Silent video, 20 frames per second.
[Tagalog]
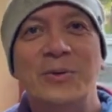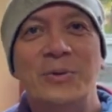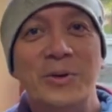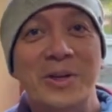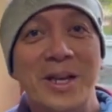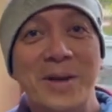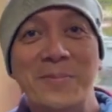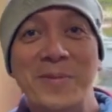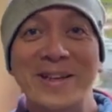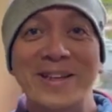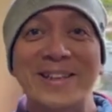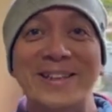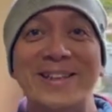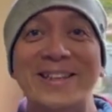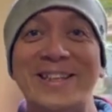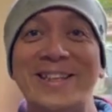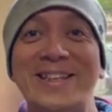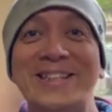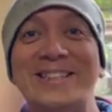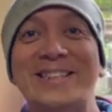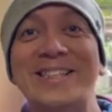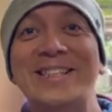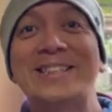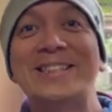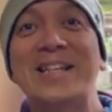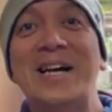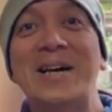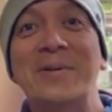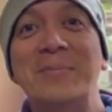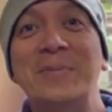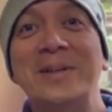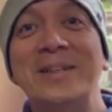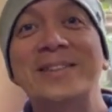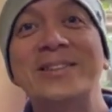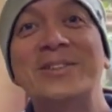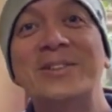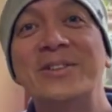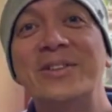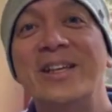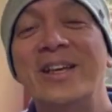We have an interesting topic
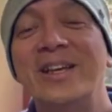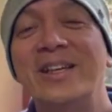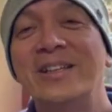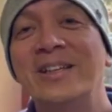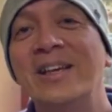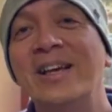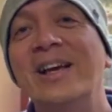today.